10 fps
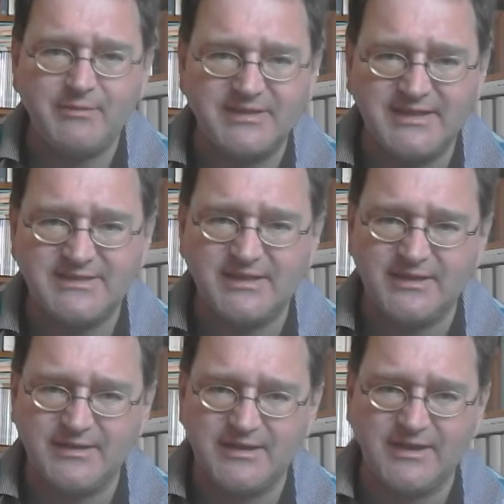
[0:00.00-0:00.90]
Wenn man es
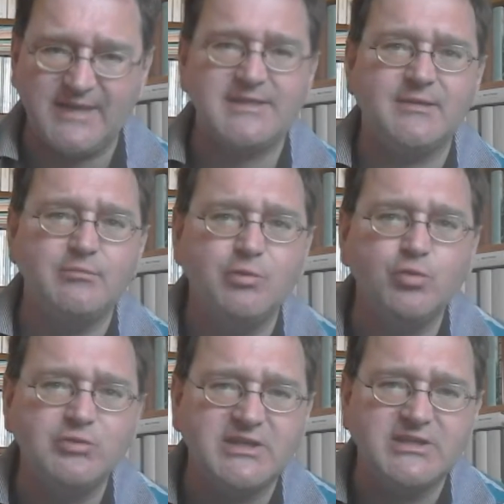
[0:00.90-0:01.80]
äh, recht
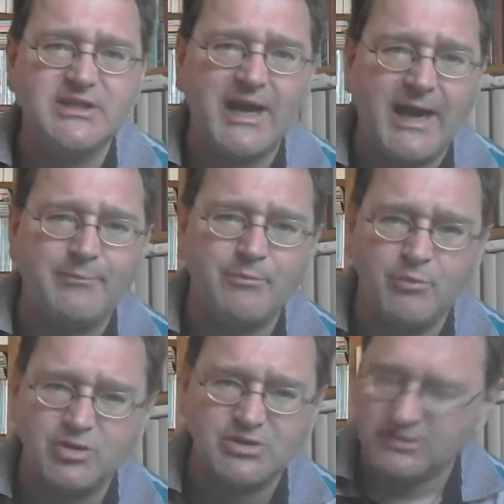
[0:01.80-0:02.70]
blutig haben
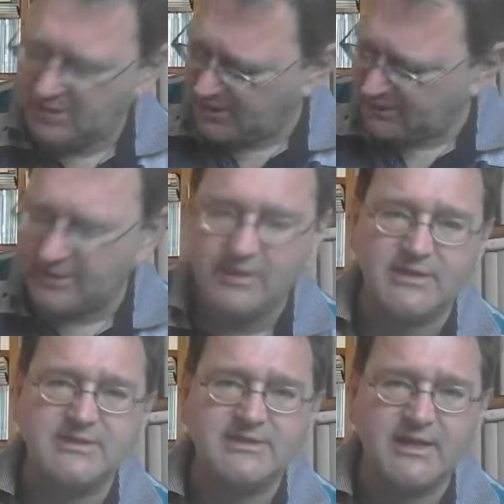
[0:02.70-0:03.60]
möchte, Da
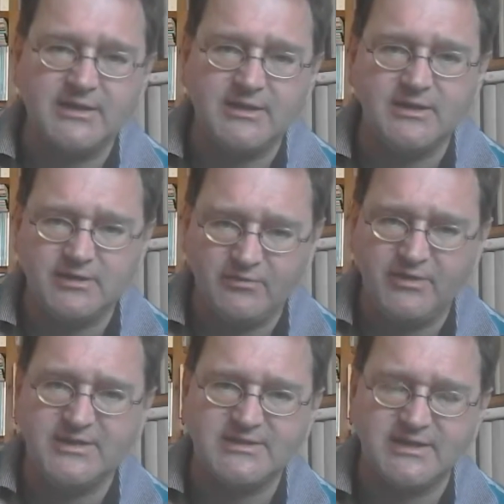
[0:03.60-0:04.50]
kann ich sagen, hier
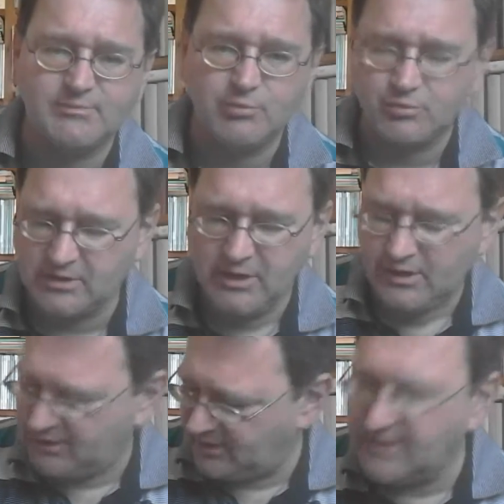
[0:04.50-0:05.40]
fließt das Blut
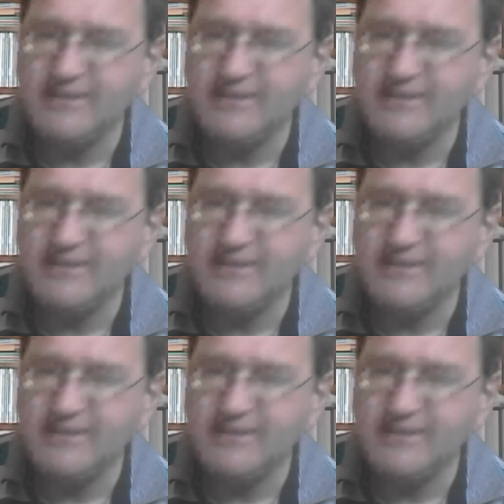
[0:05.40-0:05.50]
äh,